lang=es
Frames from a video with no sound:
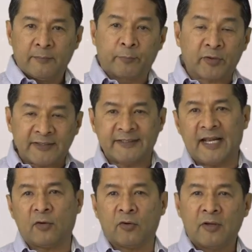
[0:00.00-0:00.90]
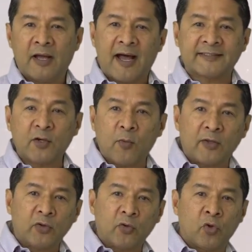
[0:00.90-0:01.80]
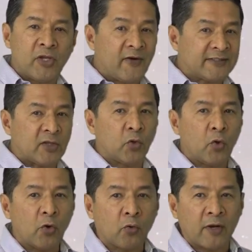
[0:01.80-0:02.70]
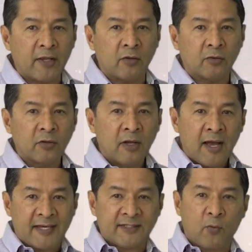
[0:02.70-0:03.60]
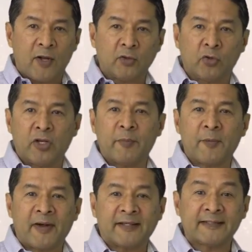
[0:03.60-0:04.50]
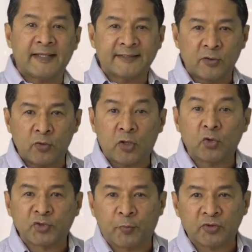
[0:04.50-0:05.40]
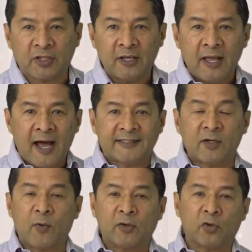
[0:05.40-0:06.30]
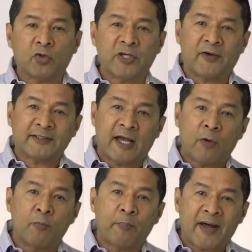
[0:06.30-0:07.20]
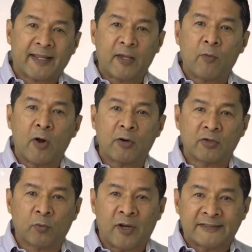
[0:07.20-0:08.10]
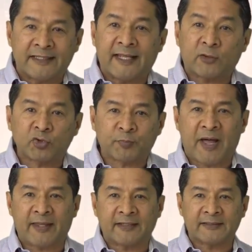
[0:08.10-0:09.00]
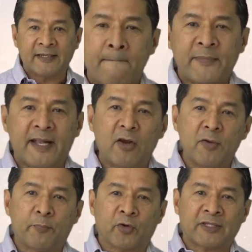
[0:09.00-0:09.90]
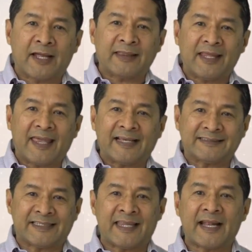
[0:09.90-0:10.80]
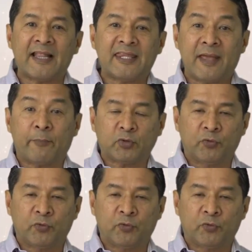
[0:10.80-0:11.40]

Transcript: Por decir algo, hace cuánto no llevas a tu hijo al colegio, hace cuánto no le preparas el desayuno a tu esposa, hace cuánto no llevas a un parque o, o al cine a tus padres, Miren lo importante que es tener el tiempo